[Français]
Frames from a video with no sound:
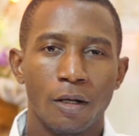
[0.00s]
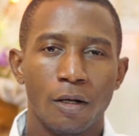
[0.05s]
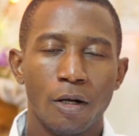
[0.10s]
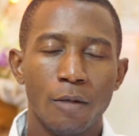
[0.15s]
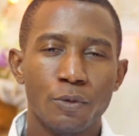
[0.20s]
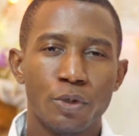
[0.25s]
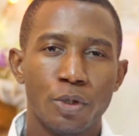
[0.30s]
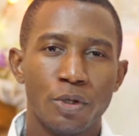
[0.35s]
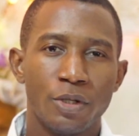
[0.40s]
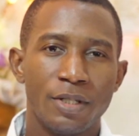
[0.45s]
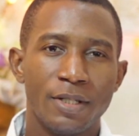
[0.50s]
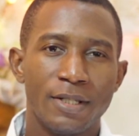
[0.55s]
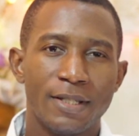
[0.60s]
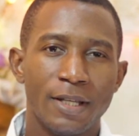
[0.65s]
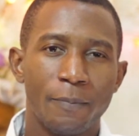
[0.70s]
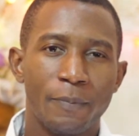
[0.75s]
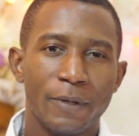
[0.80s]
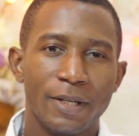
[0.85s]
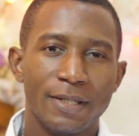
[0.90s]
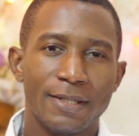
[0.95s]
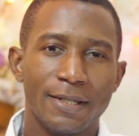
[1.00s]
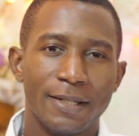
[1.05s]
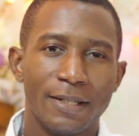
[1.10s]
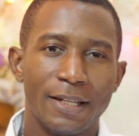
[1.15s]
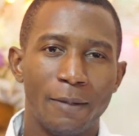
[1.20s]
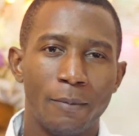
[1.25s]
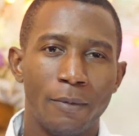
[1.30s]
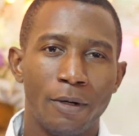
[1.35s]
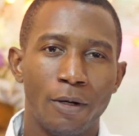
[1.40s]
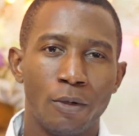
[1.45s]
Comme je le disais
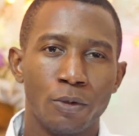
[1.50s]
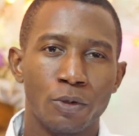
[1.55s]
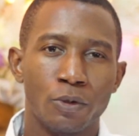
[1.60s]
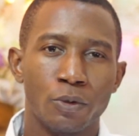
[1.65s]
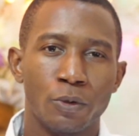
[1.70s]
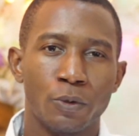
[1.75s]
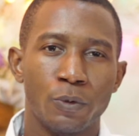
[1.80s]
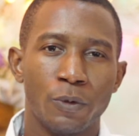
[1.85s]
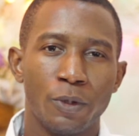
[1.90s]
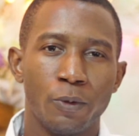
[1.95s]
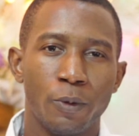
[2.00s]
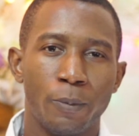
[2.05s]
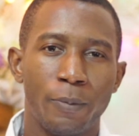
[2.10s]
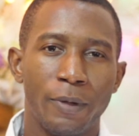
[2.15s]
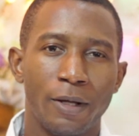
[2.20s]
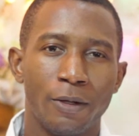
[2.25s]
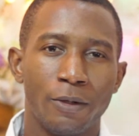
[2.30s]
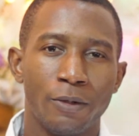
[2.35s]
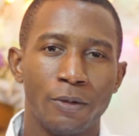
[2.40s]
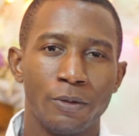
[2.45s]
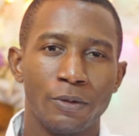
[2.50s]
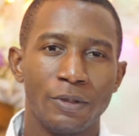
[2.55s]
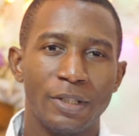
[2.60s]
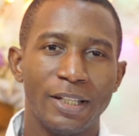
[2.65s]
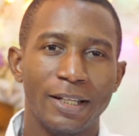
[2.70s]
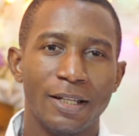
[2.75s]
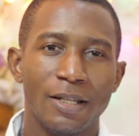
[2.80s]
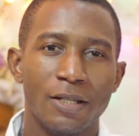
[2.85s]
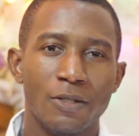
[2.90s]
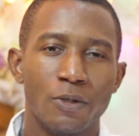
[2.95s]
précédemment, aujourd'hui nous parlons
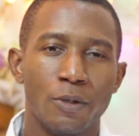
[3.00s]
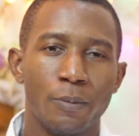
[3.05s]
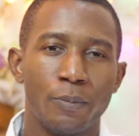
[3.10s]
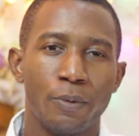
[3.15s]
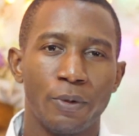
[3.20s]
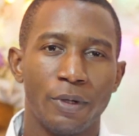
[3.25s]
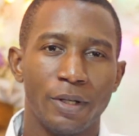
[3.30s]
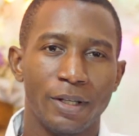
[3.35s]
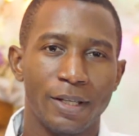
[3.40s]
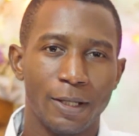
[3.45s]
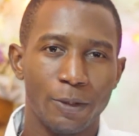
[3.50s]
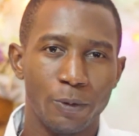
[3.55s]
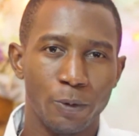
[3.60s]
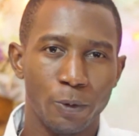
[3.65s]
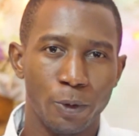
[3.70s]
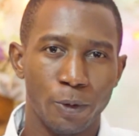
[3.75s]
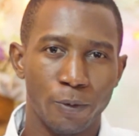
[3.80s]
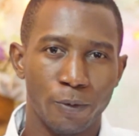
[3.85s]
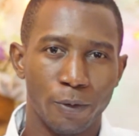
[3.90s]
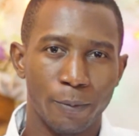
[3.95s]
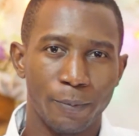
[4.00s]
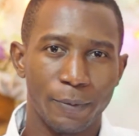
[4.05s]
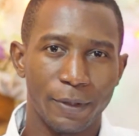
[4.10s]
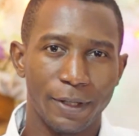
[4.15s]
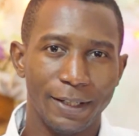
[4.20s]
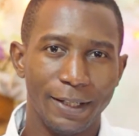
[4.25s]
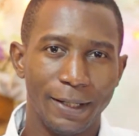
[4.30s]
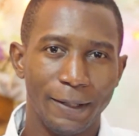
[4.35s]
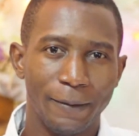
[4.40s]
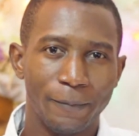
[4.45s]
des raisons pour lesquelles nous devons
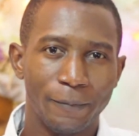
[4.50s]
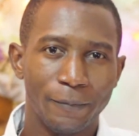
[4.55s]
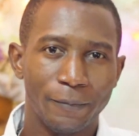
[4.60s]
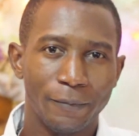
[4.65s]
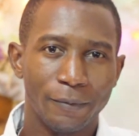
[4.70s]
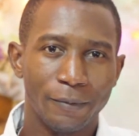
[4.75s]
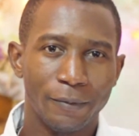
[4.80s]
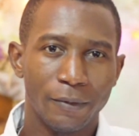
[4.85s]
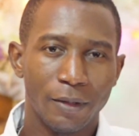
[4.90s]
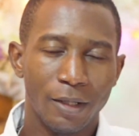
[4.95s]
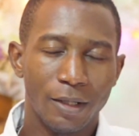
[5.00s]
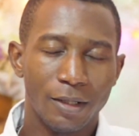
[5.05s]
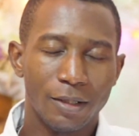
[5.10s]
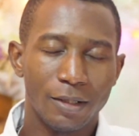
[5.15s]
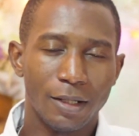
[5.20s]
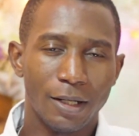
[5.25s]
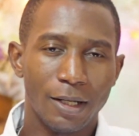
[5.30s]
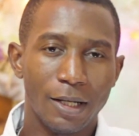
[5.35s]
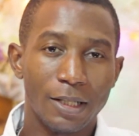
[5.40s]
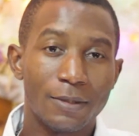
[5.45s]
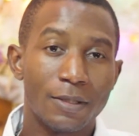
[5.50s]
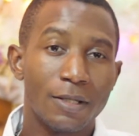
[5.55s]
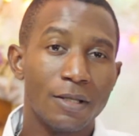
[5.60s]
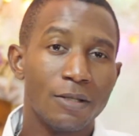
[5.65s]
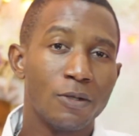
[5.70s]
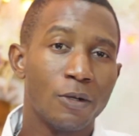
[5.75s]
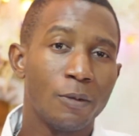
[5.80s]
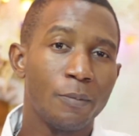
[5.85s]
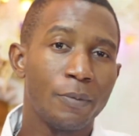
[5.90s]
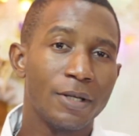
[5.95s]
prier. Dans la
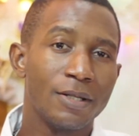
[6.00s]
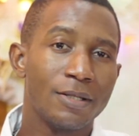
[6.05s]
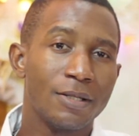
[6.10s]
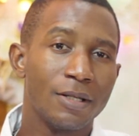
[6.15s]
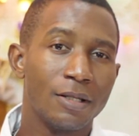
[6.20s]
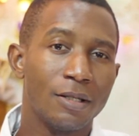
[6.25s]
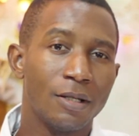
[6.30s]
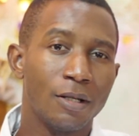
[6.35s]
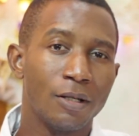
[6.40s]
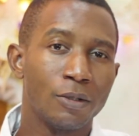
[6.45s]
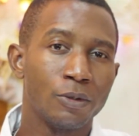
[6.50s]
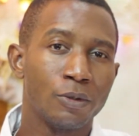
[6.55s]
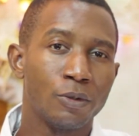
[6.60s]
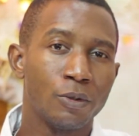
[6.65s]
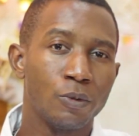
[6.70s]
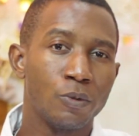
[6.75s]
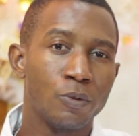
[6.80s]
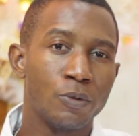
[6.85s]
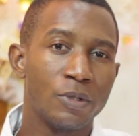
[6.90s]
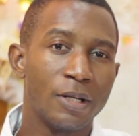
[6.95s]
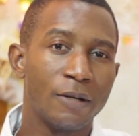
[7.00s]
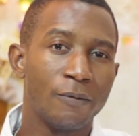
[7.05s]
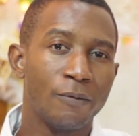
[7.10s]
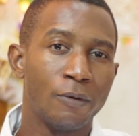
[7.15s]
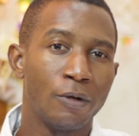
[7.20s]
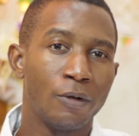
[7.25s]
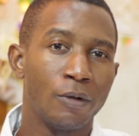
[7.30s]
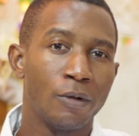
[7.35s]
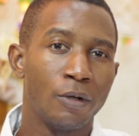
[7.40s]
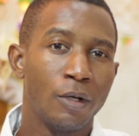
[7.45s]
saison précédente, nous
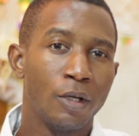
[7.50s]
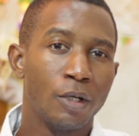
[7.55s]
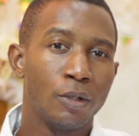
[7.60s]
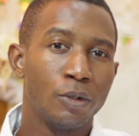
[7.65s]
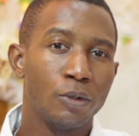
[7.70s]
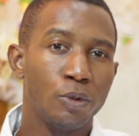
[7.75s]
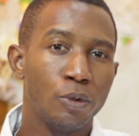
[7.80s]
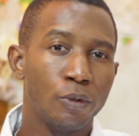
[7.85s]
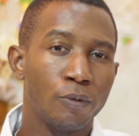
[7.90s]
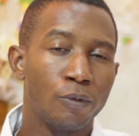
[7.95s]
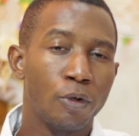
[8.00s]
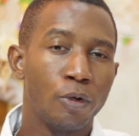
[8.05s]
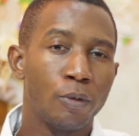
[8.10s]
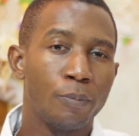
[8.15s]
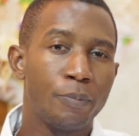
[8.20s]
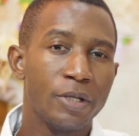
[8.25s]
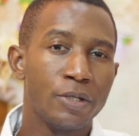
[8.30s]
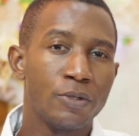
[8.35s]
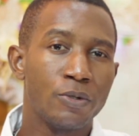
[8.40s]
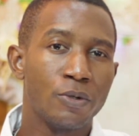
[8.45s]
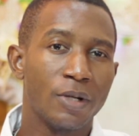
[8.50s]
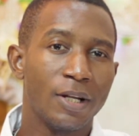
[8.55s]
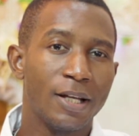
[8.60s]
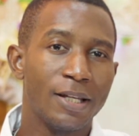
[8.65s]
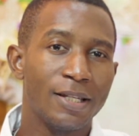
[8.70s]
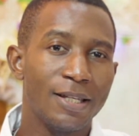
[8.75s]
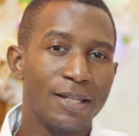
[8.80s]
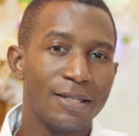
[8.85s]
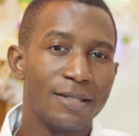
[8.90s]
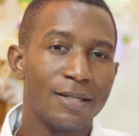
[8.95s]
avons développer sur
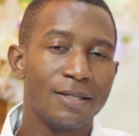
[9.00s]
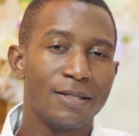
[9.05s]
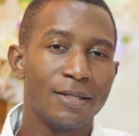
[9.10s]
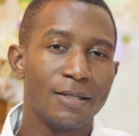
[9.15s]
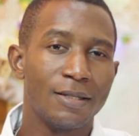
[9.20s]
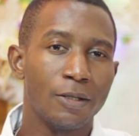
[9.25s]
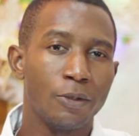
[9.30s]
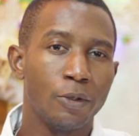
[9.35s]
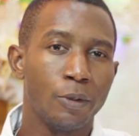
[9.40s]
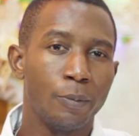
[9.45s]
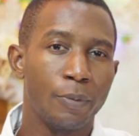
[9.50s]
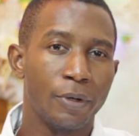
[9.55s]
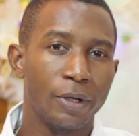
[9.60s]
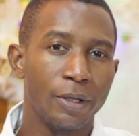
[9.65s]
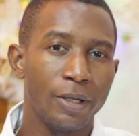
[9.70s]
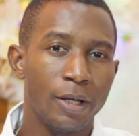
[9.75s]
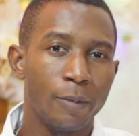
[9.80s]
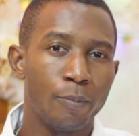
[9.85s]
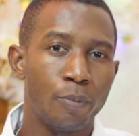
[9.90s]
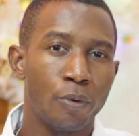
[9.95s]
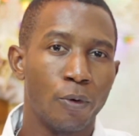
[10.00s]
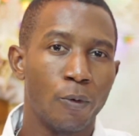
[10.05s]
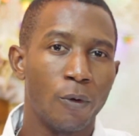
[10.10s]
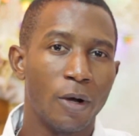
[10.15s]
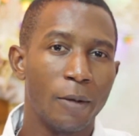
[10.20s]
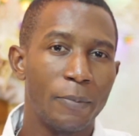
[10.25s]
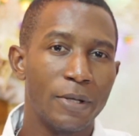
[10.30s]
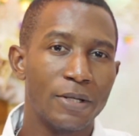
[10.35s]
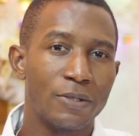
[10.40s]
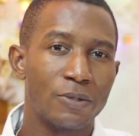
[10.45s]
la nécessité de prier.
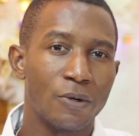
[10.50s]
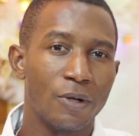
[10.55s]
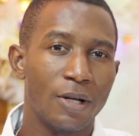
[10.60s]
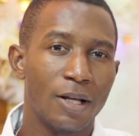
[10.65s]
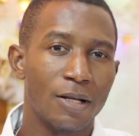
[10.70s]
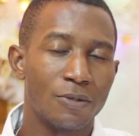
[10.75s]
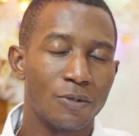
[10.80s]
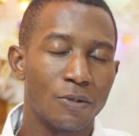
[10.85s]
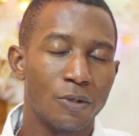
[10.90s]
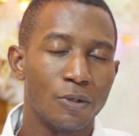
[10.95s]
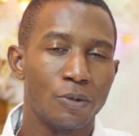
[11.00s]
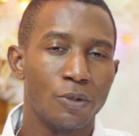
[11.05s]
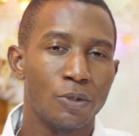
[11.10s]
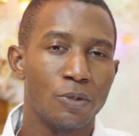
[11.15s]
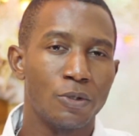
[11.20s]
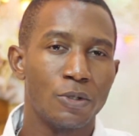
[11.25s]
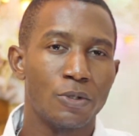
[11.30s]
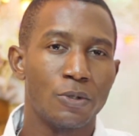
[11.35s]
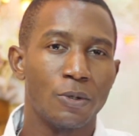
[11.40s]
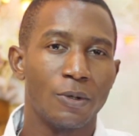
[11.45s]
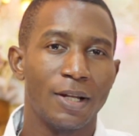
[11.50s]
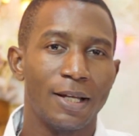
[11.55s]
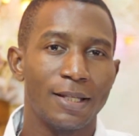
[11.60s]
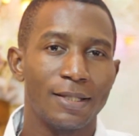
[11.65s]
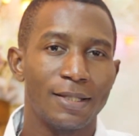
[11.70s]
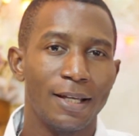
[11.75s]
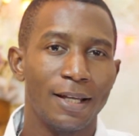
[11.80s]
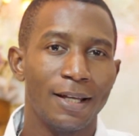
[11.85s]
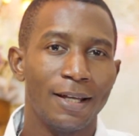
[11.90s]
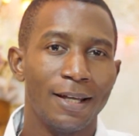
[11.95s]
Pourquoi Parce que l'action de Dieu sur la
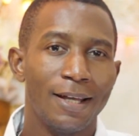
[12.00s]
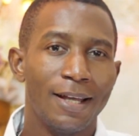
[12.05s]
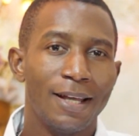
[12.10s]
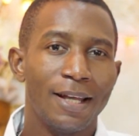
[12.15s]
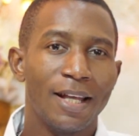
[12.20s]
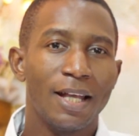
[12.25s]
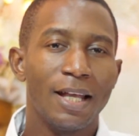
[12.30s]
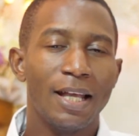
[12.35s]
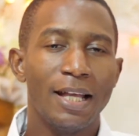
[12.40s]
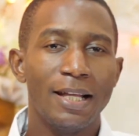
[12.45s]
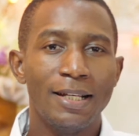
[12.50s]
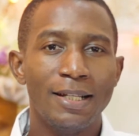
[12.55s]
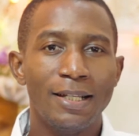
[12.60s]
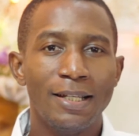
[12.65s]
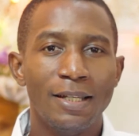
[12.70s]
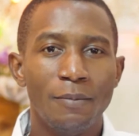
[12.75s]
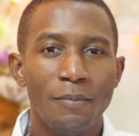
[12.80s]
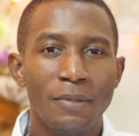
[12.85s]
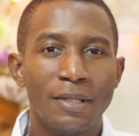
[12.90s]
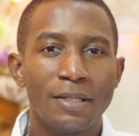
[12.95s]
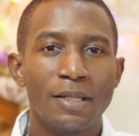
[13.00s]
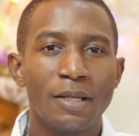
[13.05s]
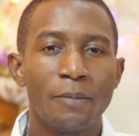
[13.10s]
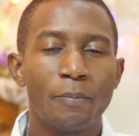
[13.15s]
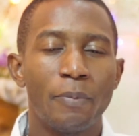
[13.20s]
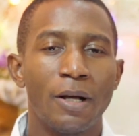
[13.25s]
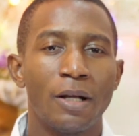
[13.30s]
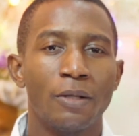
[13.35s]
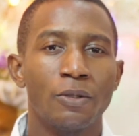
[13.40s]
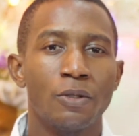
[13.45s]
terre est limitée
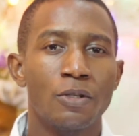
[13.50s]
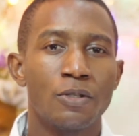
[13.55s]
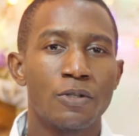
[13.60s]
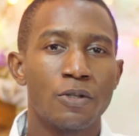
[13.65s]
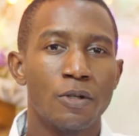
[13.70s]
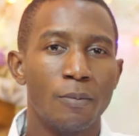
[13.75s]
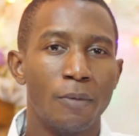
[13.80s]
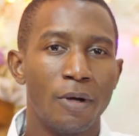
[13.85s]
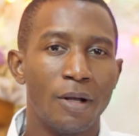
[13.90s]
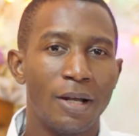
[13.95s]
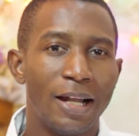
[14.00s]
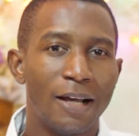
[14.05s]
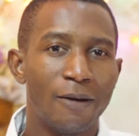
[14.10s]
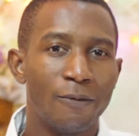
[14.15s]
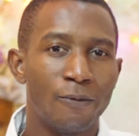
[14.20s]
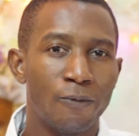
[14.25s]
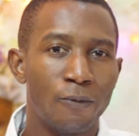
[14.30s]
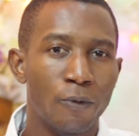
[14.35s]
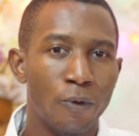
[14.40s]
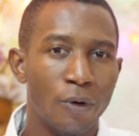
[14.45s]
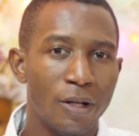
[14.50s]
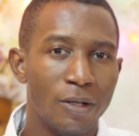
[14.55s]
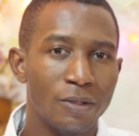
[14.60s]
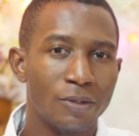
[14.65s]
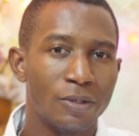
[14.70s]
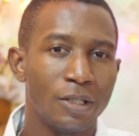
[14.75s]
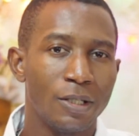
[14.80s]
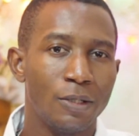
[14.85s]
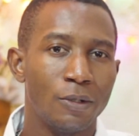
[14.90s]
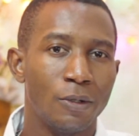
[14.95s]
par non seulement la
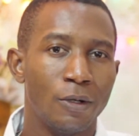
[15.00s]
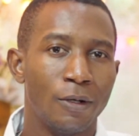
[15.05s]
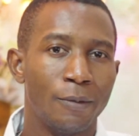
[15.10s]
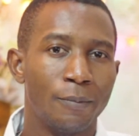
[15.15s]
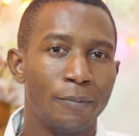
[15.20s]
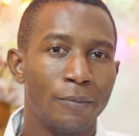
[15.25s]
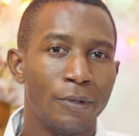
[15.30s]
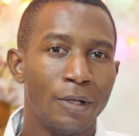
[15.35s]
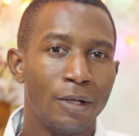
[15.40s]
volonté de l'homme,